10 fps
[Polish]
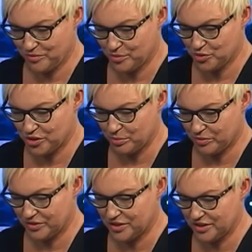można
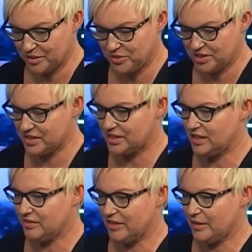powiedzieć, tak mnie
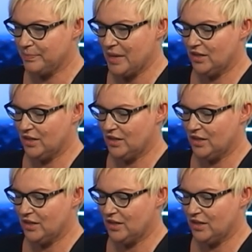zastanawia,